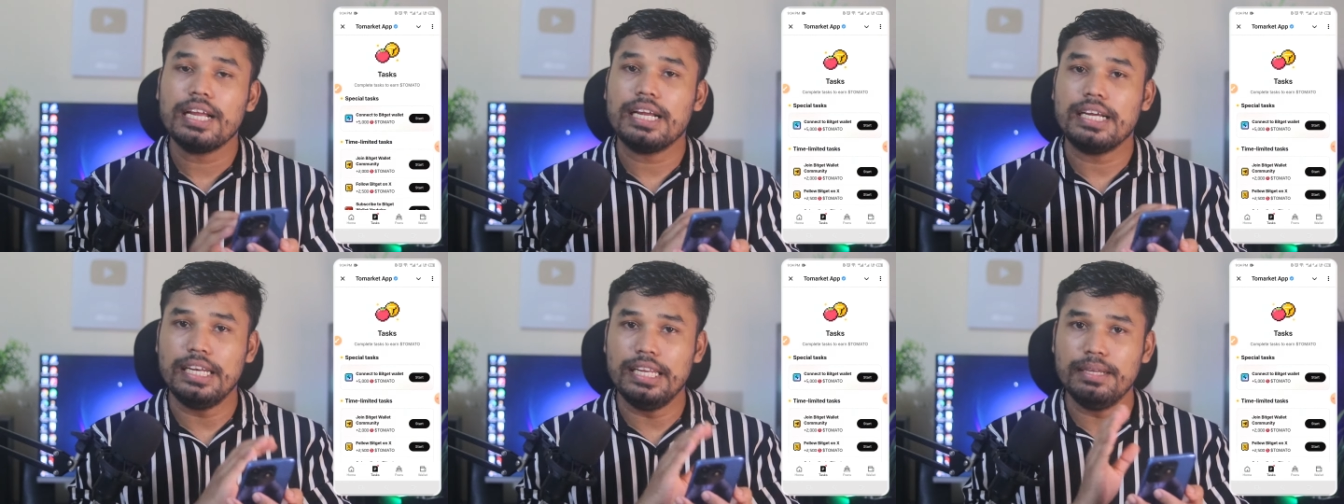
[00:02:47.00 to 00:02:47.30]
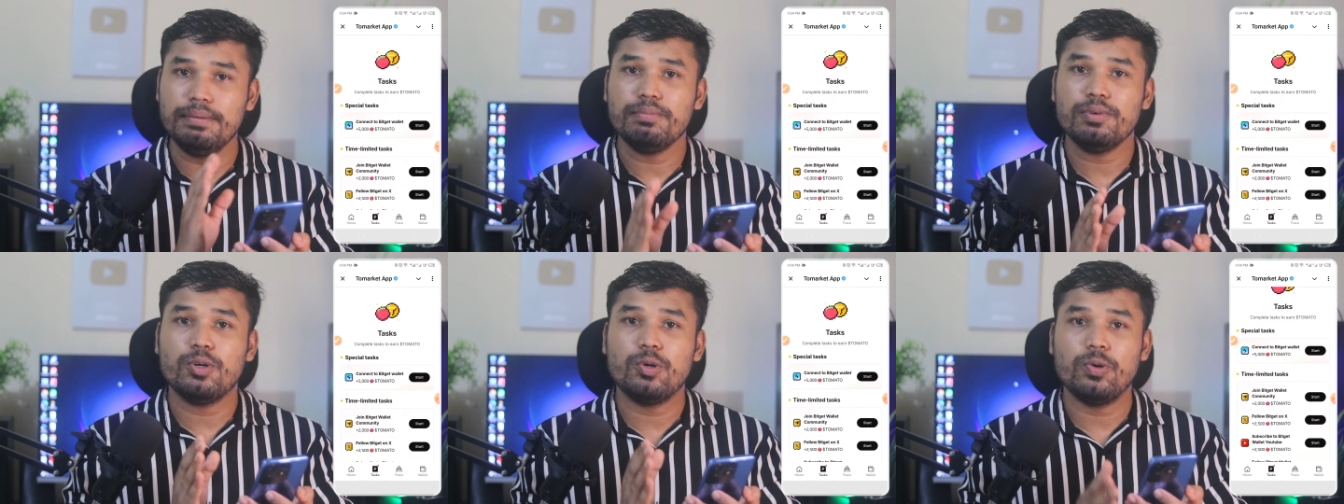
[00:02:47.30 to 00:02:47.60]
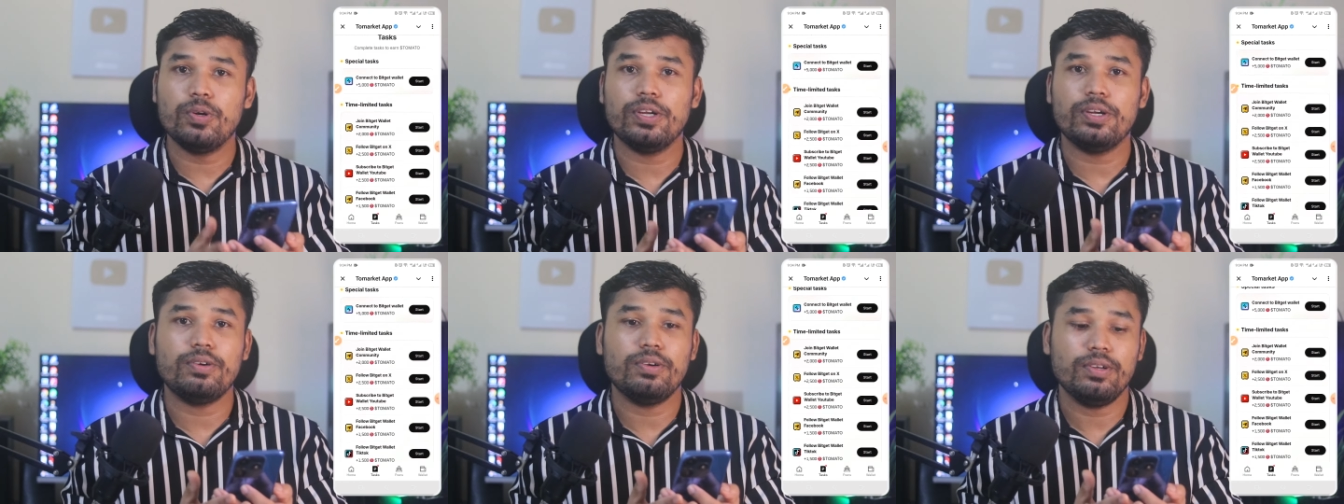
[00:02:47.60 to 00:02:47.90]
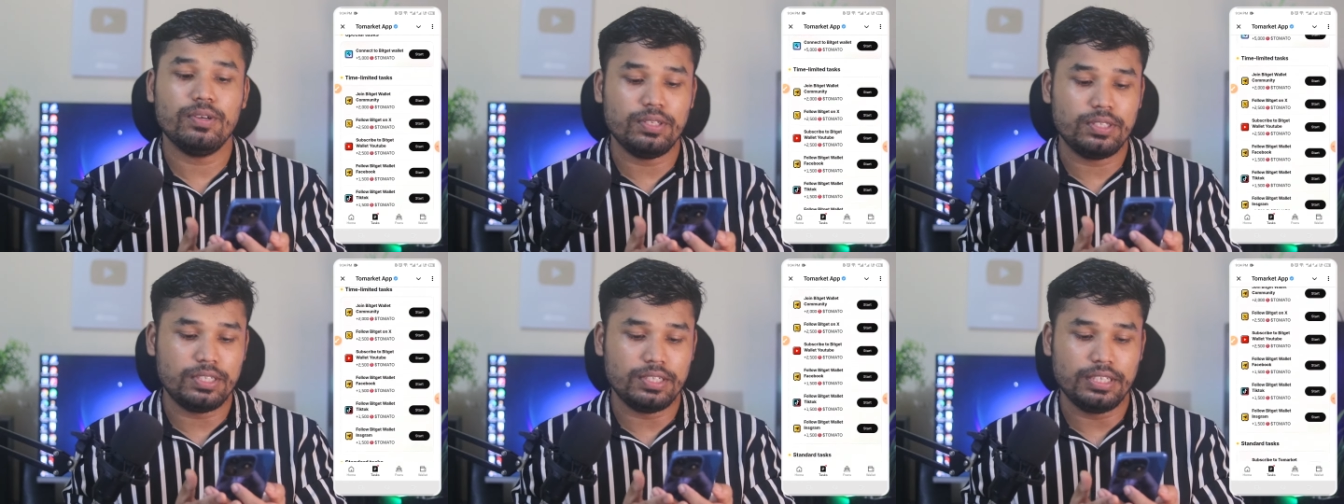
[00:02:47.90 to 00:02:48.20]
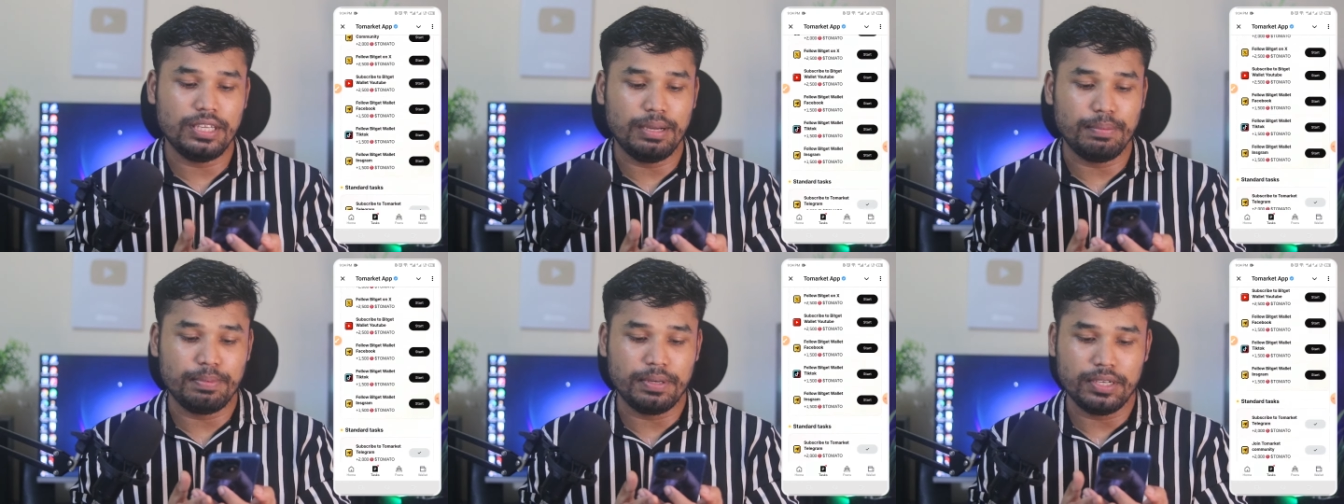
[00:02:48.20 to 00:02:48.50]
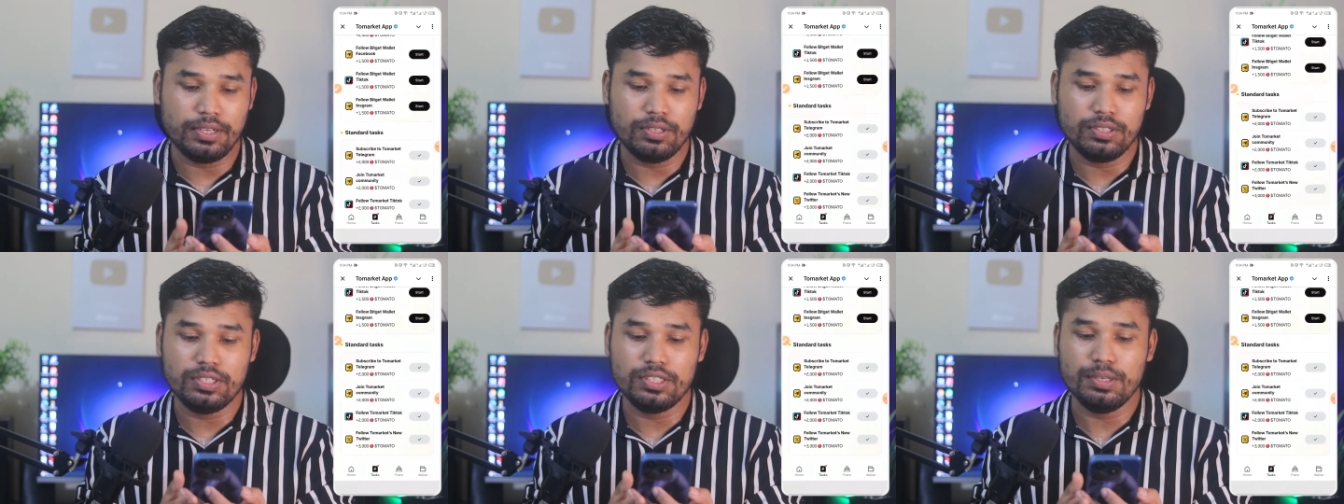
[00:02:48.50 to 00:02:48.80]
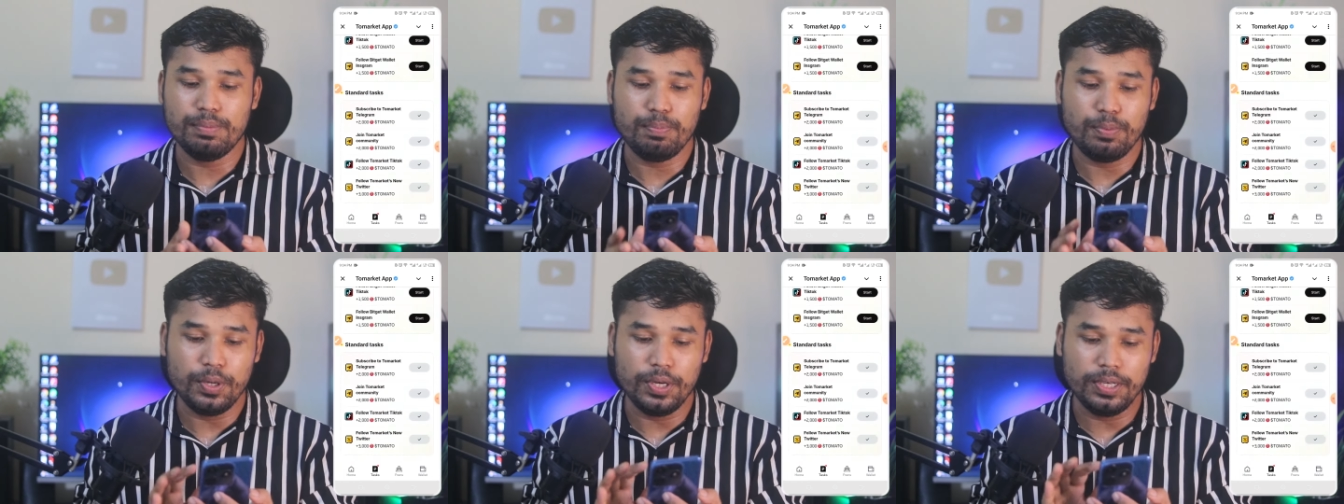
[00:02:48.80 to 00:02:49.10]
ক্লেম করে করে হচ্ছে যে আপনাকে হচ্ছে
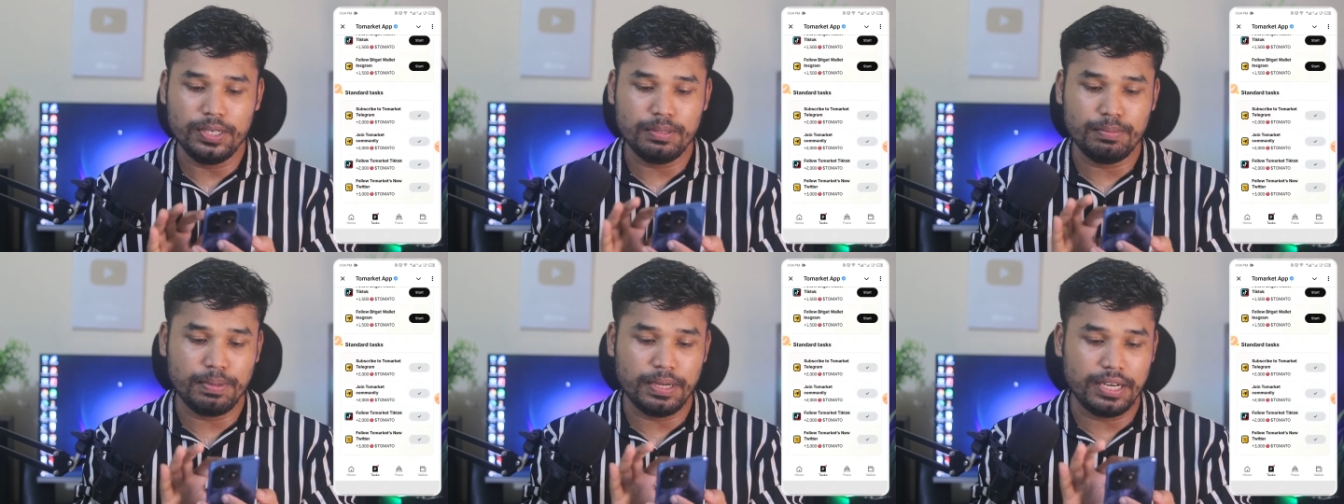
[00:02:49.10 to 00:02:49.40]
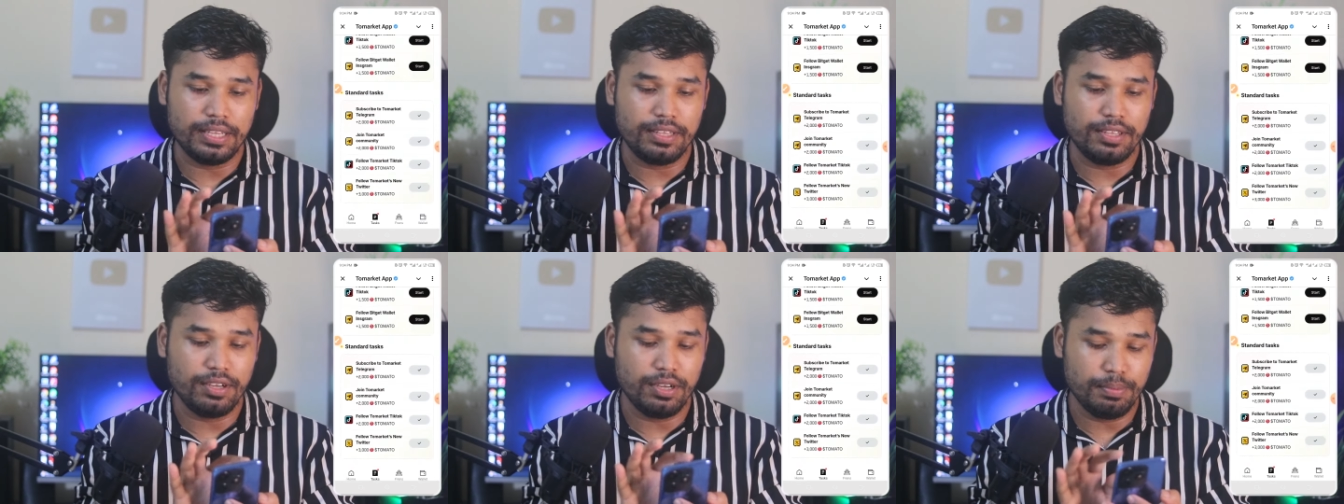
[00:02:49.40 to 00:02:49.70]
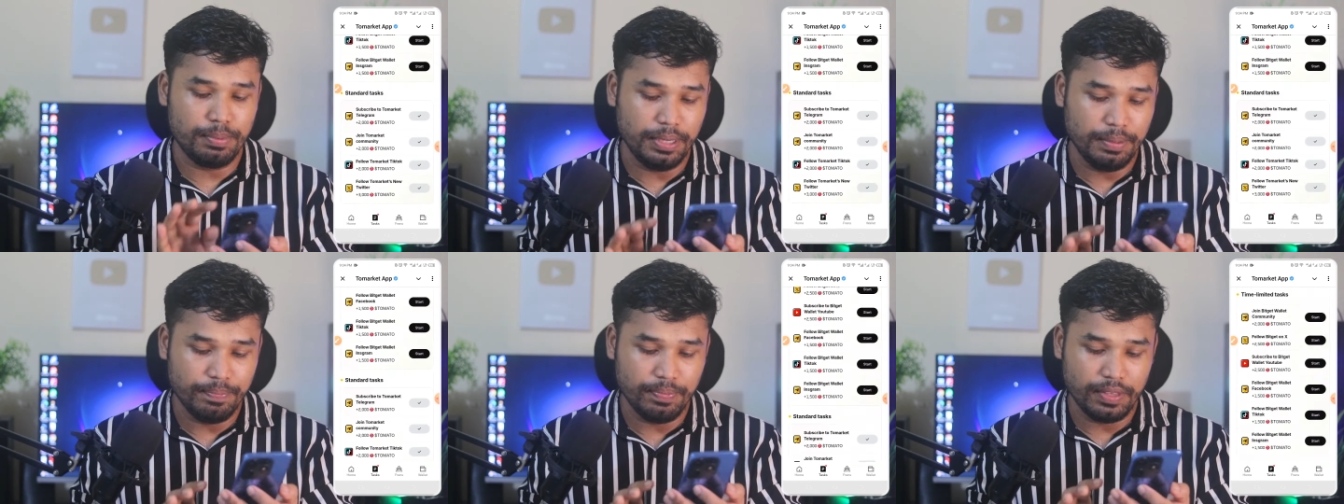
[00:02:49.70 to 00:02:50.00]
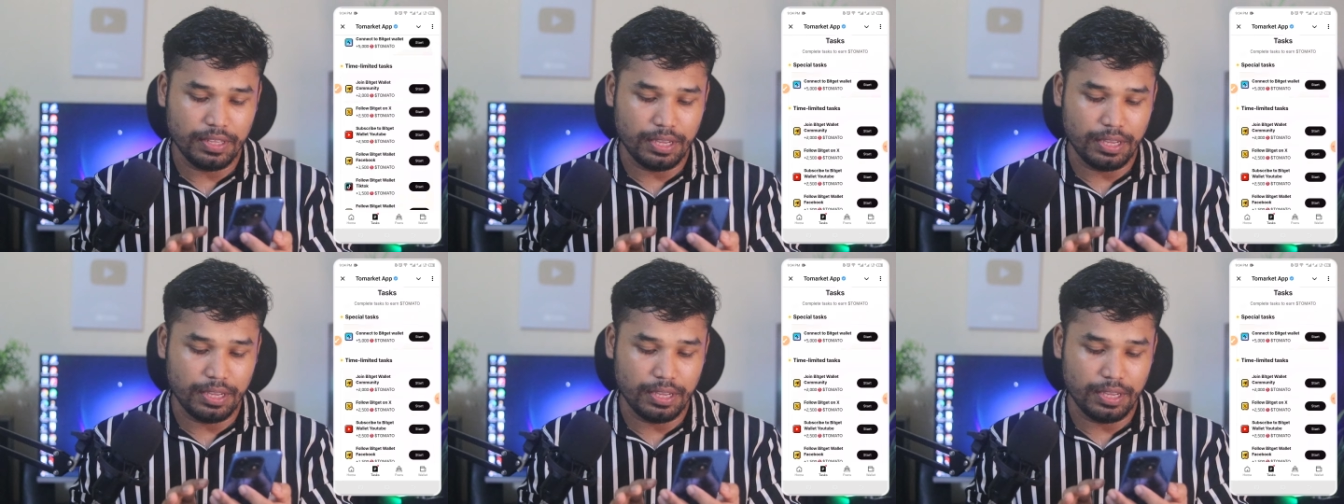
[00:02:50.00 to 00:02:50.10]
যে পয়েন্ট বাড়াতে হবে